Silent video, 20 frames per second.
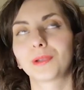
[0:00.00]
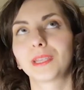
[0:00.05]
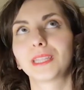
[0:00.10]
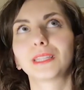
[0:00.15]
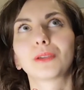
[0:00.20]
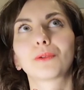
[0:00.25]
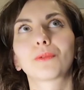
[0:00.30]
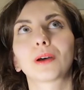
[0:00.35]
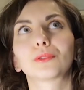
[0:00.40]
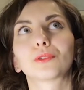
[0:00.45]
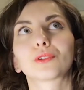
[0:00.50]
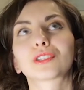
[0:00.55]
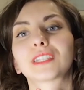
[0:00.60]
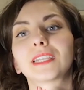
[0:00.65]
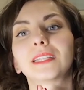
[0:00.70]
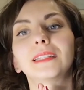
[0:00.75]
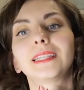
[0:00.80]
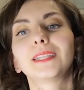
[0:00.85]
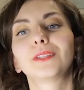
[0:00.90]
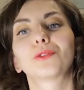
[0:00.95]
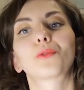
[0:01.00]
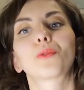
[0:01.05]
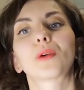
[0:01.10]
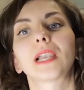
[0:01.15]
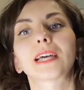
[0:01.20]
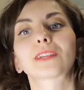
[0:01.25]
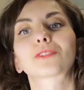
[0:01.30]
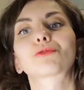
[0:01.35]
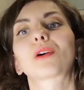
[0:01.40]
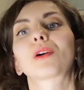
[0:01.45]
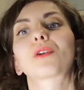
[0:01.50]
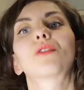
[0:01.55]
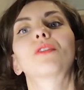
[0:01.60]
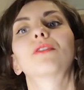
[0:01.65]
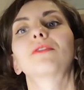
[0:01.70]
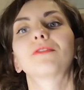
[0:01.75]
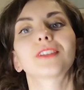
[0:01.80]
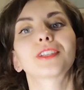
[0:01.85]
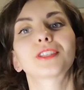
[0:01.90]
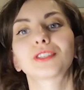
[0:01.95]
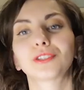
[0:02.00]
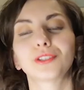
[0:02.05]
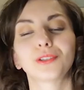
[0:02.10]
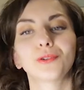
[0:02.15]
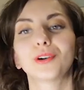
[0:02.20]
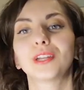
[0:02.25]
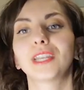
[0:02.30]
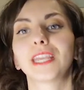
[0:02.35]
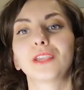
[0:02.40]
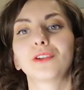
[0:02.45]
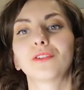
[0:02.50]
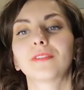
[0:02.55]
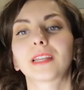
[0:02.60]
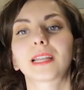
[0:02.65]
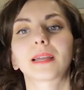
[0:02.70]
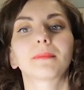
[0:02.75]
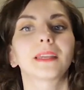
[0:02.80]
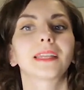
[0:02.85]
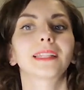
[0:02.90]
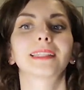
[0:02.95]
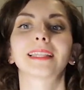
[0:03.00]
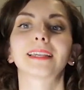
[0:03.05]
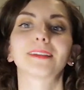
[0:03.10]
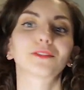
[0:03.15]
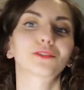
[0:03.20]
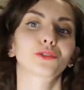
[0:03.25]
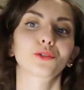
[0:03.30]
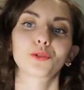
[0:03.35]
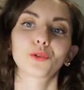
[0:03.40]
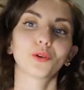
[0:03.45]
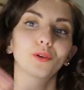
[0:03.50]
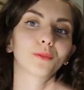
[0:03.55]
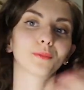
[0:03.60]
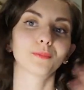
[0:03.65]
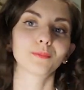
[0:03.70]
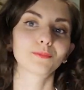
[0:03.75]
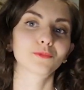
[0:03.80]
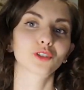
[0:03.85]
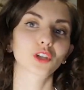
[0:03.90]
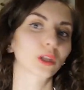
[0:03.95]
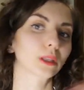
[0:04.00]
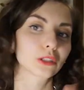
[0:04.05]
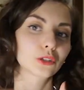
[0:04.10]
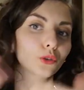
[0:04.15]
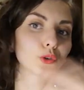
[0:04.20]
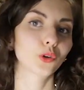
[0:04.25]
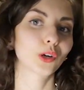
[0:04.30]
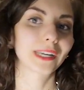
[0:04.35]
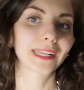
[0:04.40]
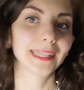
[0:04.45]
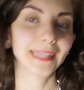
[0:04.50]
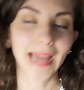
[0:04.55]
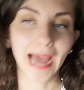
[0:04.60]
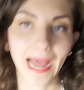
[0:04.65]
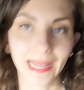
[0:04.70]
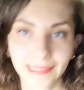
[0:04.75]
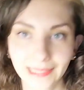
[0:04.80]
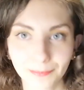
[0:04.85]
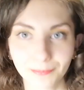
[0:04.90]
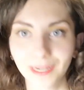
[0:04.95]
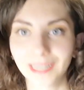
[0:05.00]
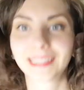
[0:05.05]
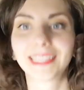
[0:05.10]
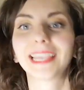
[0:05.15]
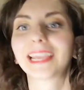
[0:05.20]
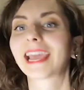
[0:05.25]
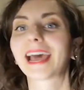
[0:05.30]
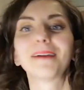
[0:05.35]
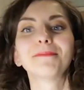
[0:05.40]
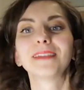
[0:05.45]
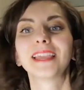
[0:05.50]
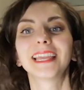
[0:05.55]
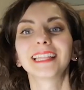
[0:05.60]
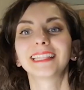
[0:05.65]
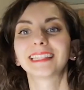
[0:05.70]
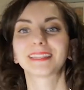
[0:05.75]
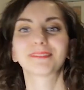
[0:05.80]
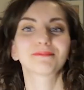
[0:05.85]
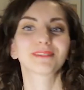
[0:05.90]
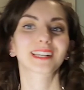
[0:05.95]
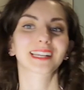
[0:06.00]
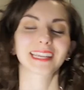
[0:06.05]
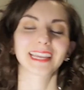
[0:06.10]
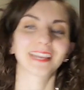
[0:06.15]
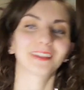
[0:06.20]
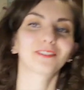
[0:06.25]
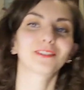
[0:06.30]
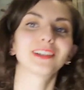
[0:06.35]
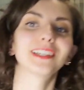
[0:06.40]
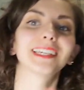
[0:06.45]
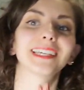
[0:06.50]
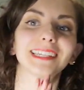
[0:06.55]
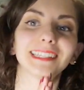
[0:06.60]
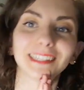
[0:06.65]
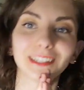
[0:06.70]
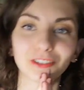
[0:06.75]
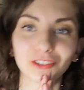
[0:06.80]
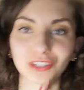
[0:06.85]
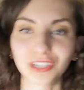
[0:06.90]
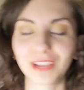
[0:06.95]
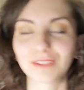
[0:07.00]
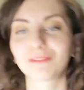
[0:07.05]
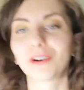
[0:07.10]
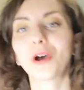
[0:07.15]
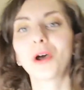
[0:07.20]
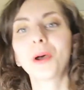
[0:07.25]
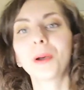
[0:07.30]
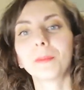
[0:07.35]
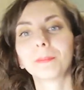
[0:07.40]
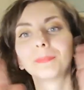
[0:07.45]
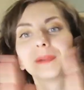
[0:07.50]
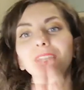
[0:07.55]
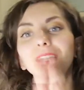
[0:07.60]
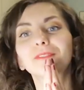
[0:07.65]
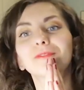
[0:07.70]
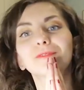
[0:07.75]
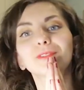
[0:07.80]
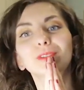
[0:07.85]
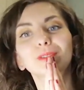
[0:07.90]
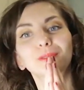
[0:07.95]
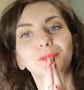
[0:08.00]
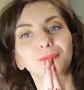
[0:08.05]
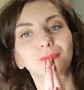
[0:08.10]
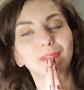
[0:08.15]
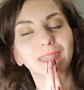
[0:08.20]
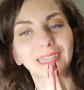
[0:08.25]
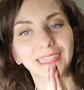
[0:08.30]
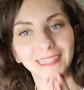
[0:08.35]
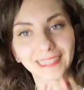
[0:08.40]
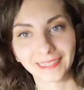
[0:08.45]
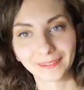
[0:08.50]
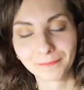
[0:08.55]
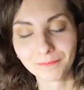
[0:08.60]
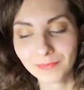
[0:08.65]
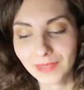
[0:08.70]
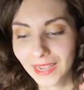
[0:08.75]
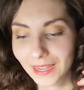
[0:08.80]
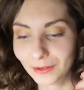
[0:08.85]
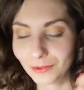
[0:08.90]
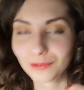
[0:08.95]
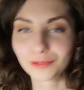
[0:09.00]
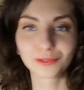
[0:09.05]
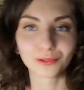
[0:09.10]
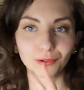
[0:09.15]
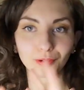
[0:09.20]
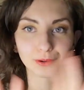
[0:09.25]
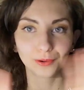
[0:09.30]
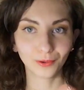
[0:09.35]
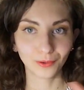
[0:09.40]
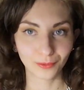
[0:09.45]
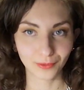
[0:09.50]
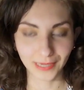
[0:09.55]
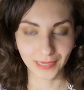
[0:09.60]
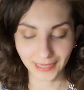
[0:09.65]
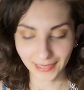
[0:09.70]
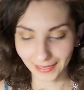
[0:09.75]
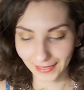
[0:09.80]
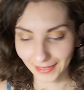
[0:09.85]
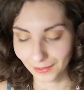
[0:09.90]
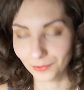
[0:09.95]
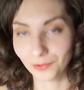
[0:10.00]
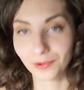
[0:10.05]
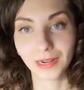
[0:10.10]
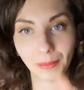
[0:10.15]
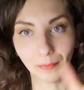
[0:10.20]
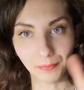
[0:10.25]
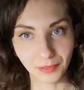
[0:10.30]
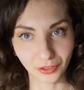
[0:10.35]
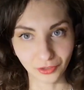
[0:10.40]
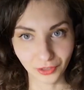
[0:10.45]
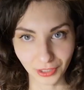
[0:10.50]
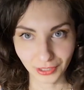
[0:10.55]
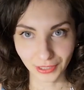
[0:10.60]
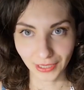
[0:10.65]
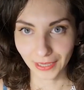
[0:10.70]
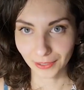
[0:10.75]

quindi quando ho sentito quella sua confessione, depressione, io veramente sono, cioè, sono rinata praticamente perché ero lì che dicevo, per fortuna che non sono l'unica che non capisce